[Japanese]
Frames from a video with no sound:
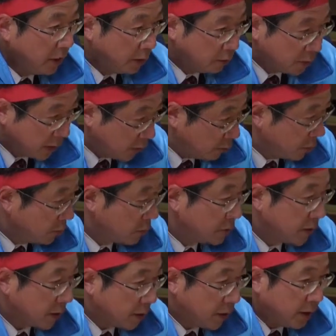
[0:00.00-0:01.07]
あの最後に一
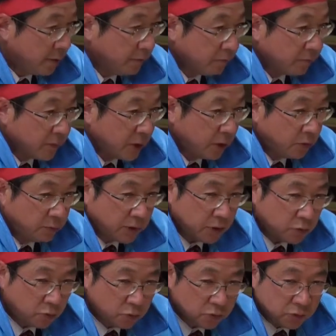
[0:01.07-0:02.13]
つだけあの
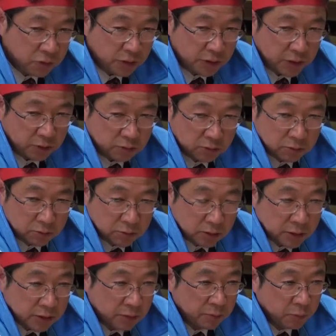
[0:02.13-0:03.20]
私交通政策
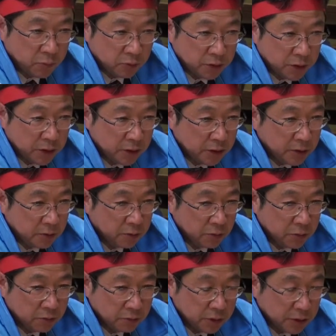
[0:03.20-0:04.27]
専門的に
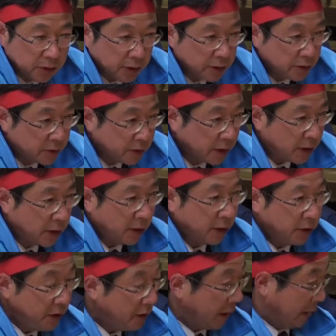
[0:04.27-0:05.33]
取り組んできたんですが
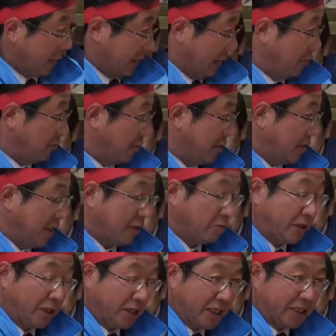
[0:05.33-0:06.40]
いい話は一つあ
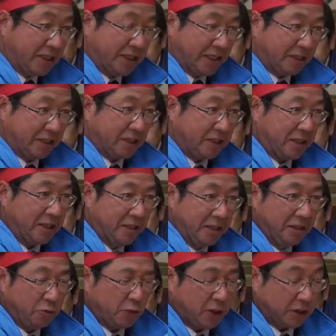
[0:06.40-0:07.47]
の県会議員やってて
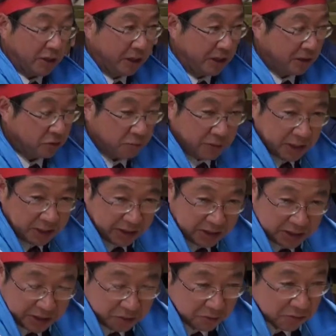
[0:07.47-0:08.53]
よかったなと思う
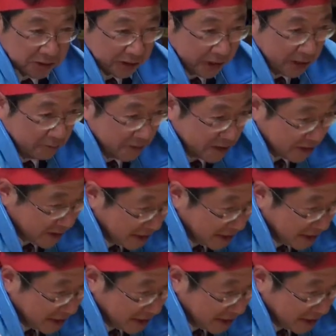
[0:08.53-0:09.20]
話が一つだけありまし